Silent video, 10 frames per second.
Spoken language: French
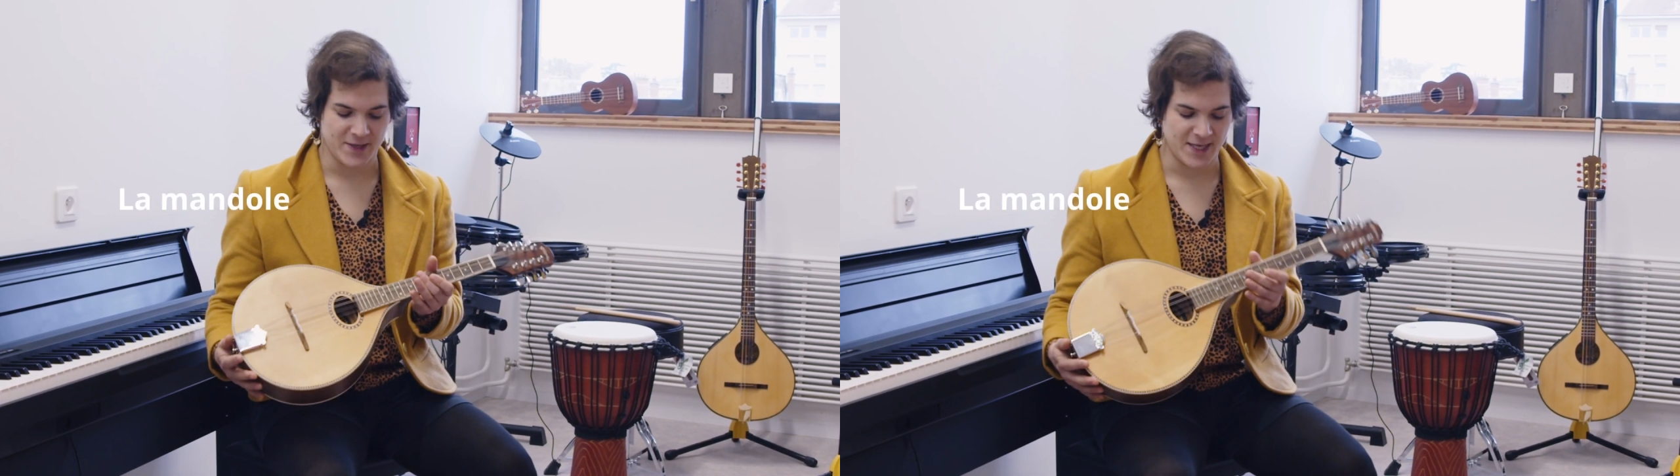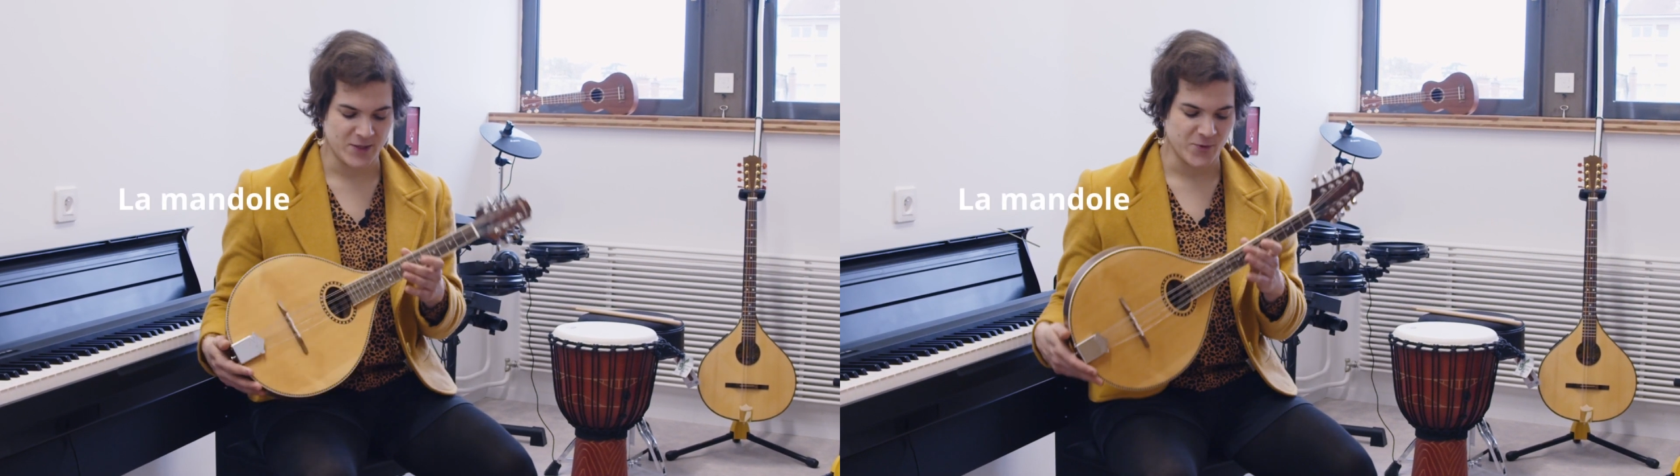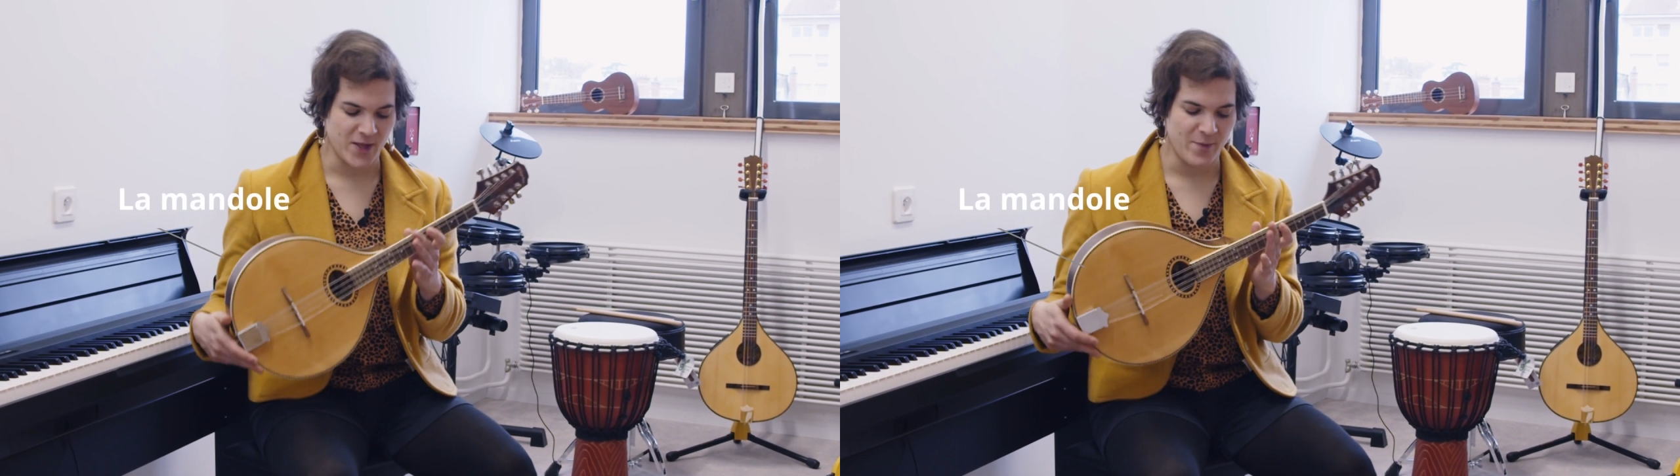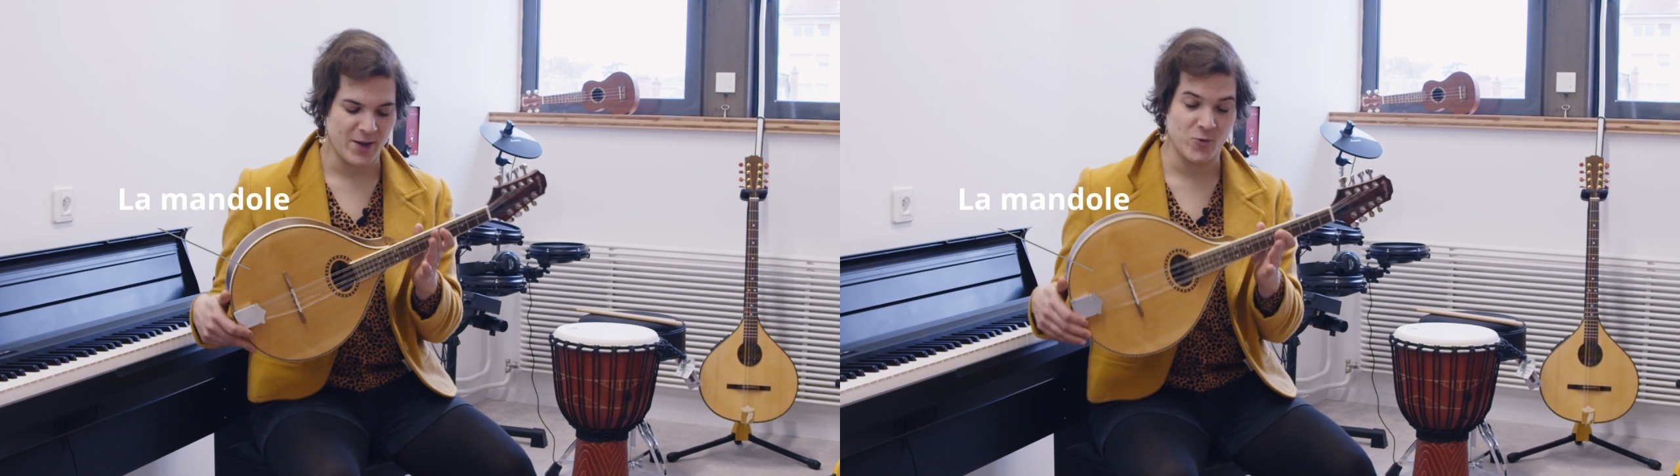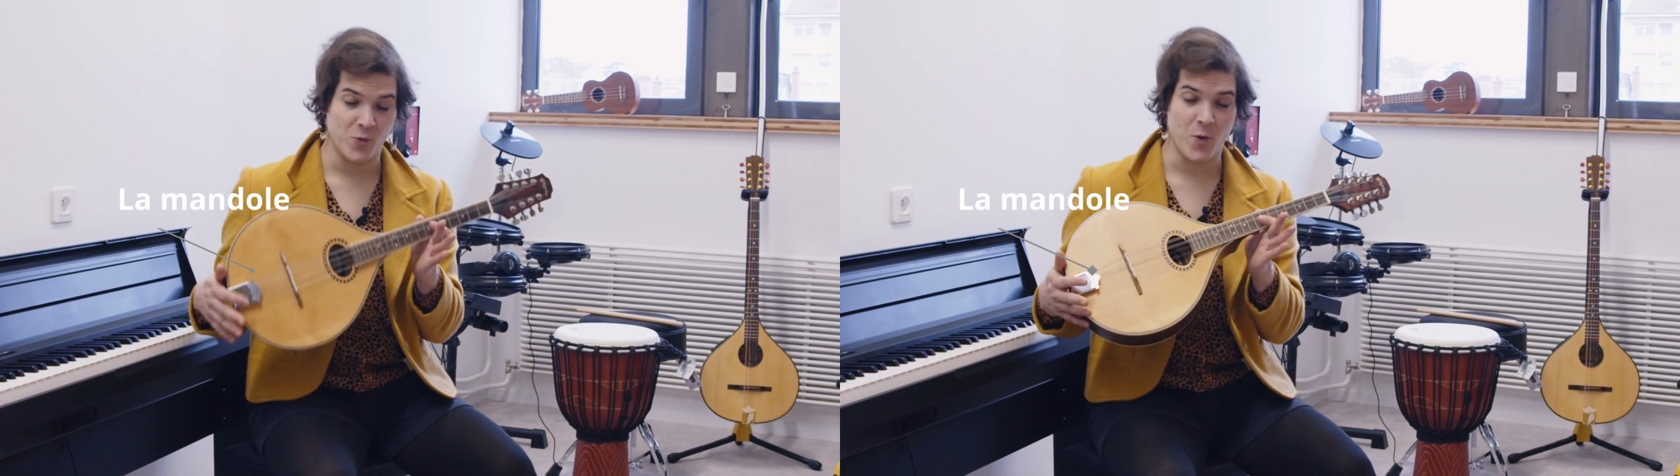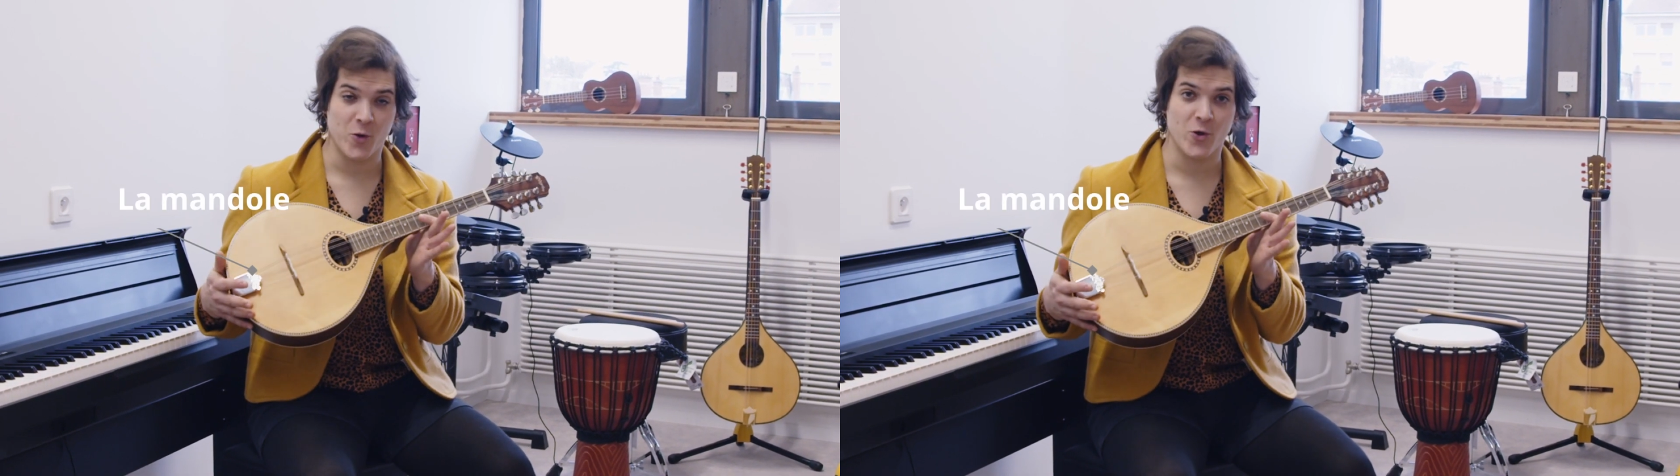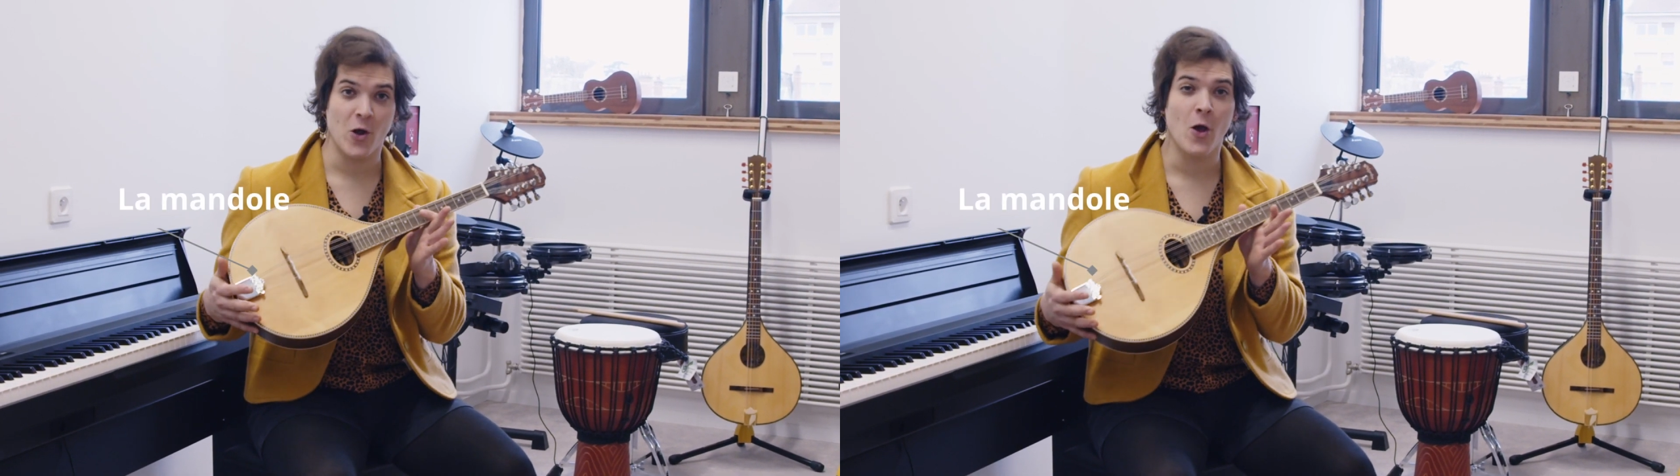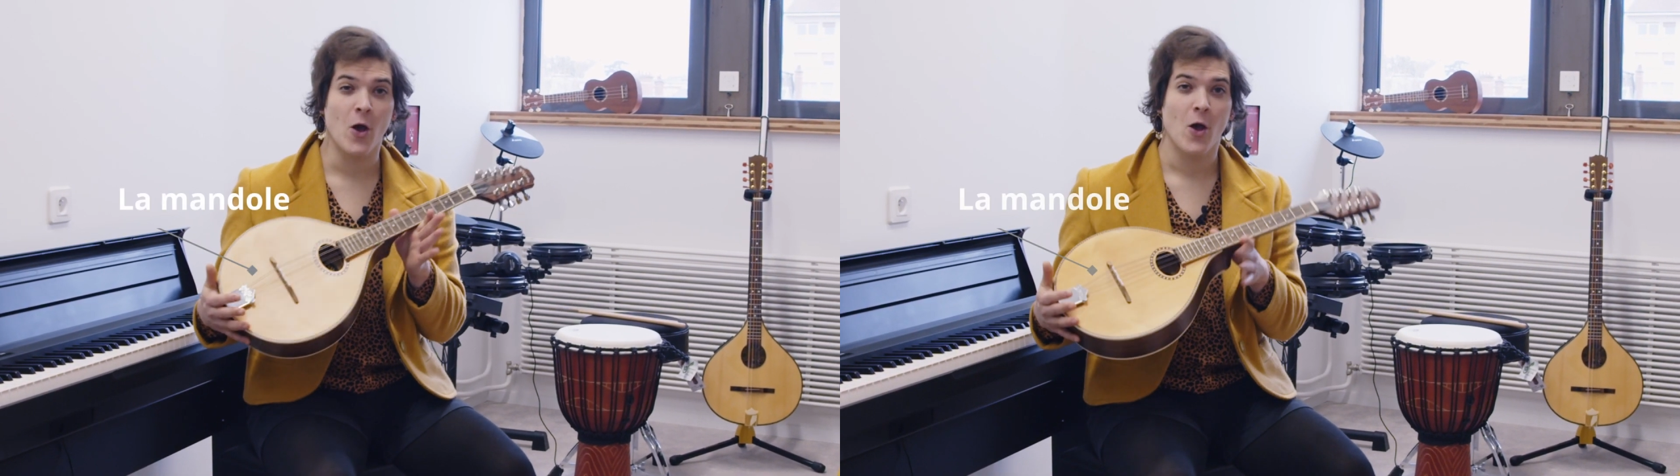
c'est ce qu'on appelle une mandole.